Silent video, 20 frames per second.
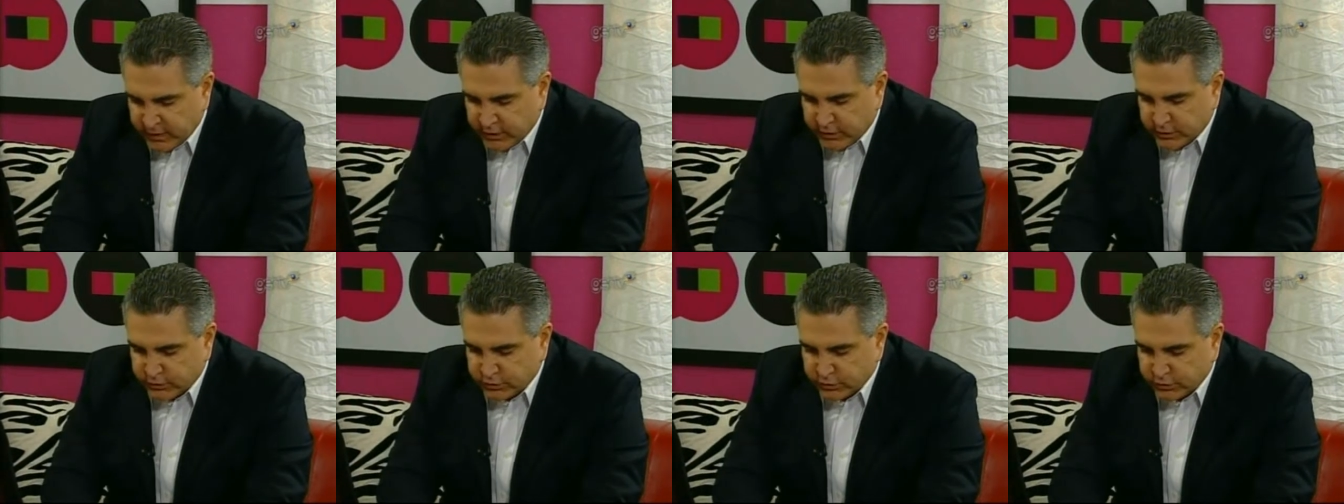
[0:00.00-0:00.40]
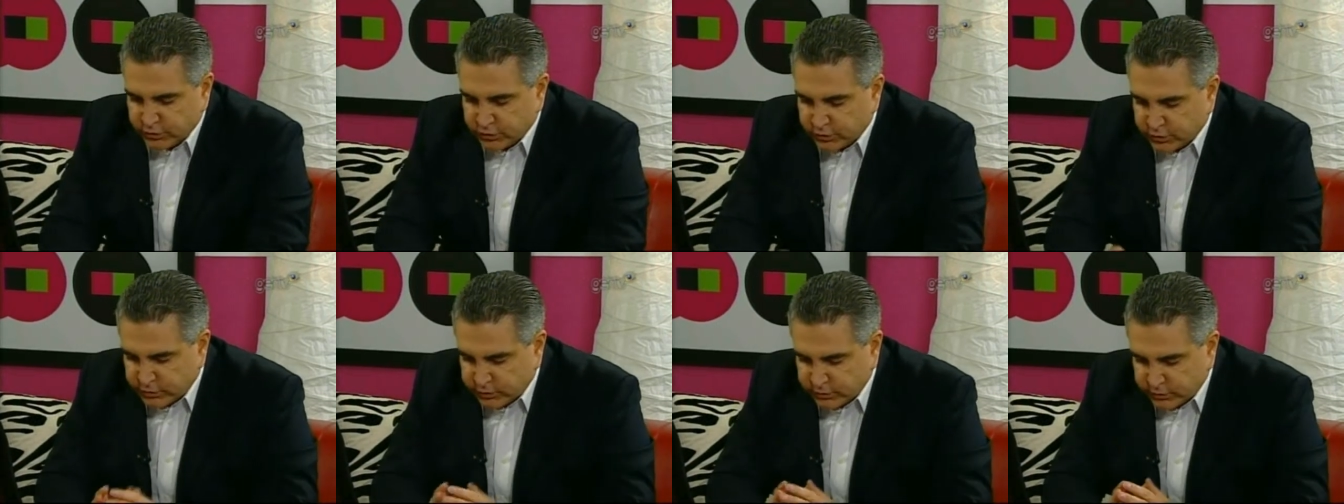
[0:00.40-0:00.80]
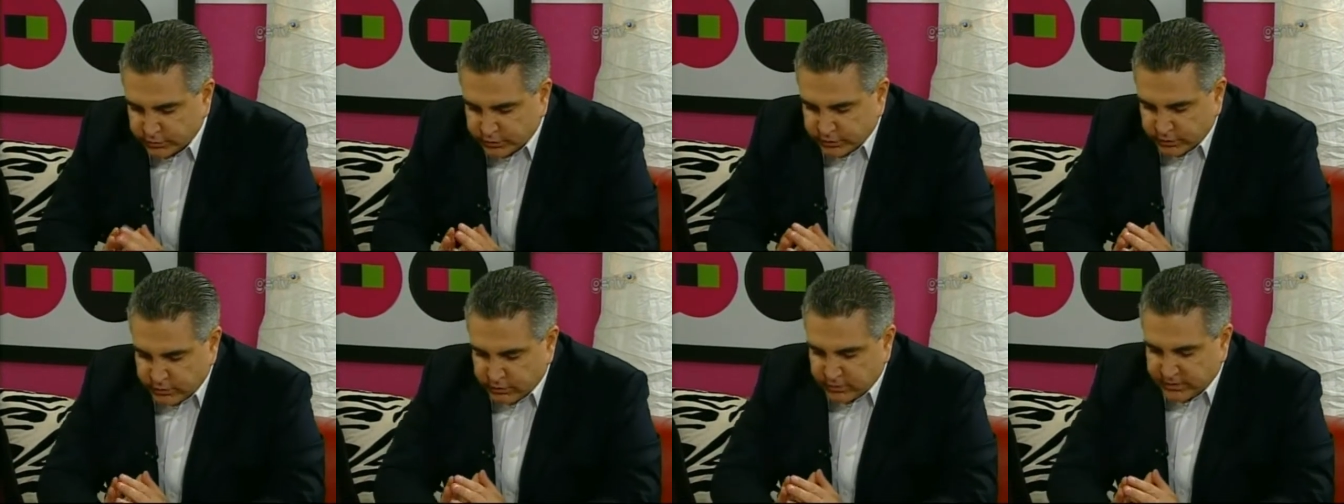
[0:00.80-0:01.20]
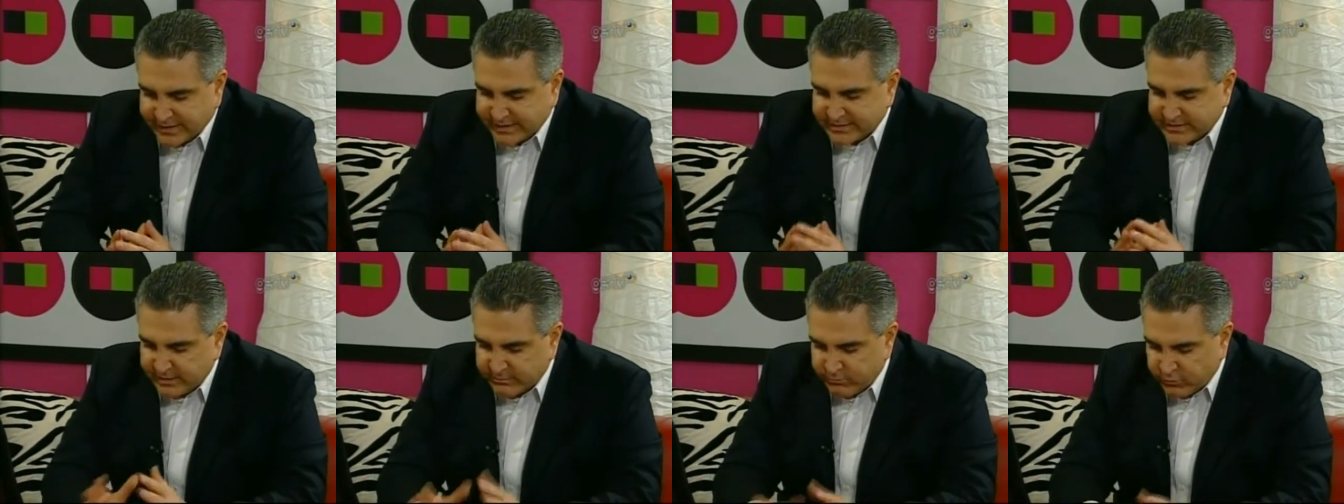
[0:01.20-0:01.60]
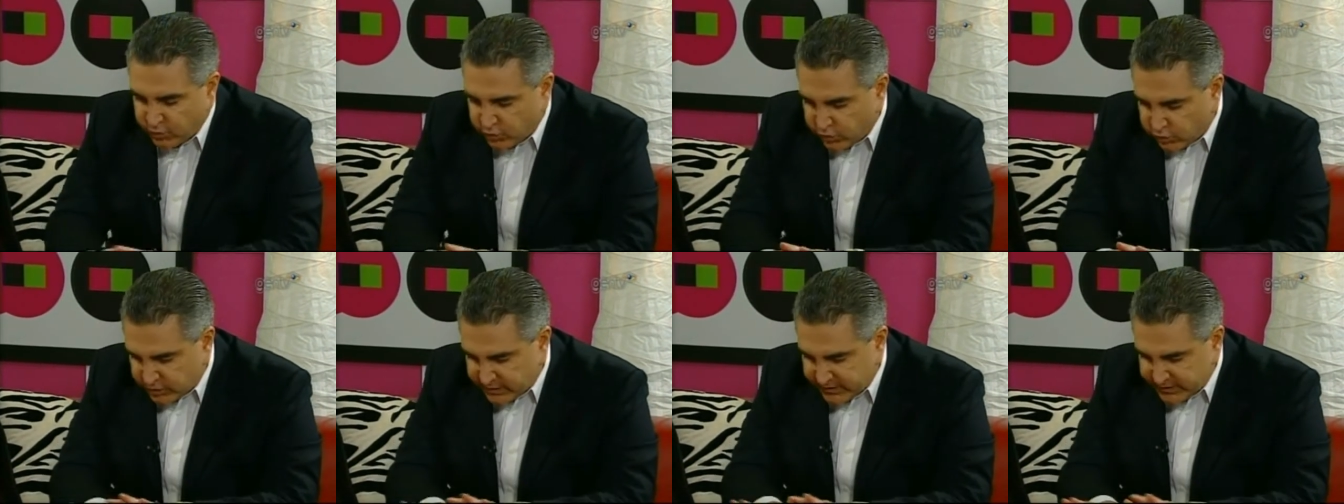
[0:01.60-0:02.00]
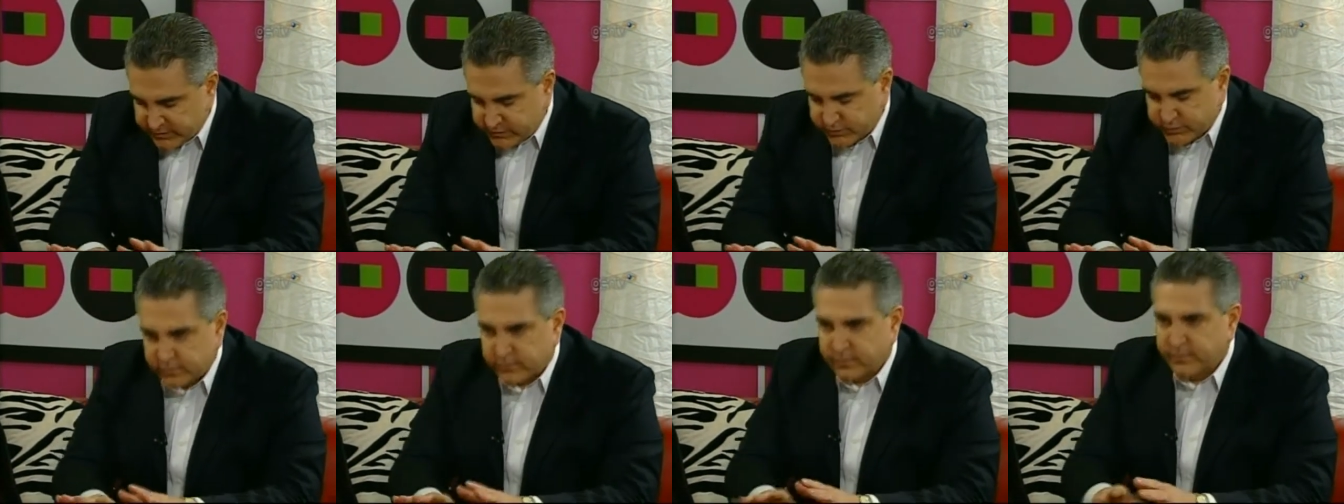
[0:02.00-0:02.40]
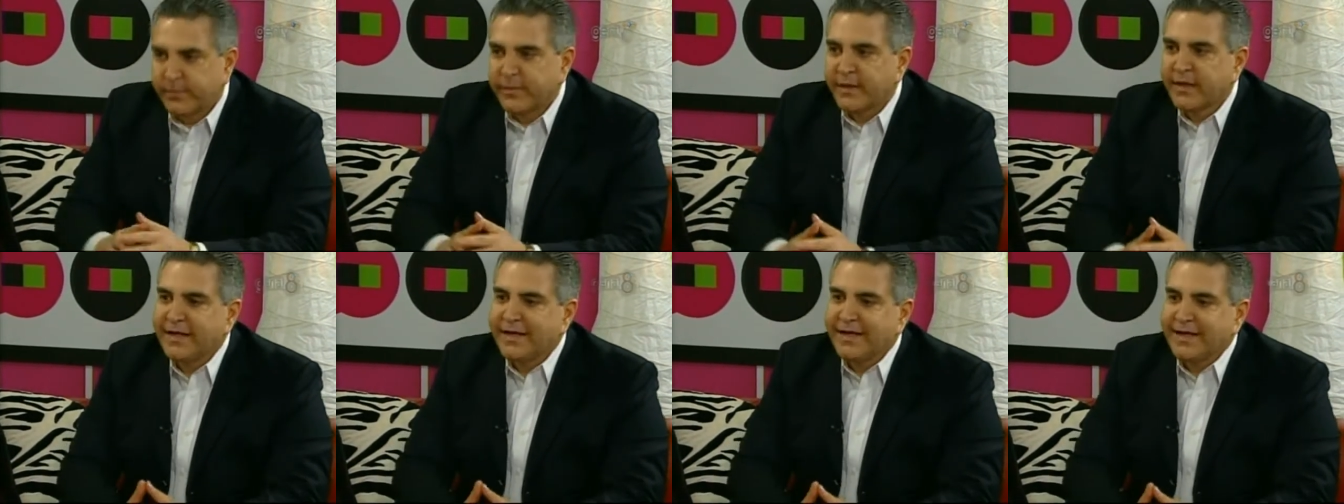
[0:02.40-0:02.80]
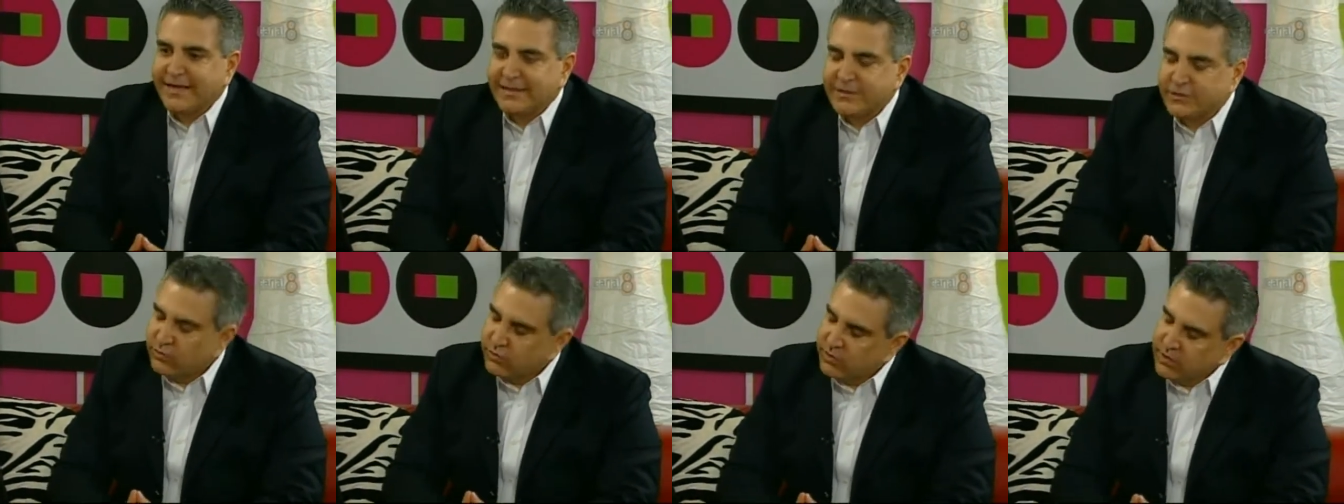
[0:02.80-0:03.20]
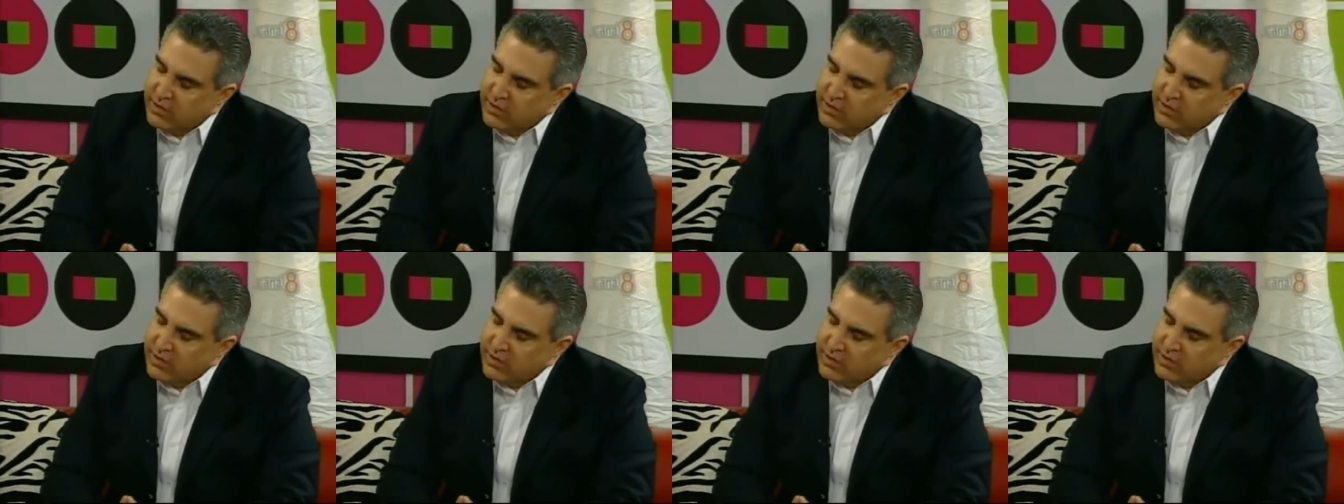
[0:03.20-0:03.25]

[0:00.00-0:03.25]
Dime. Nosotros lo que hacemos con esto es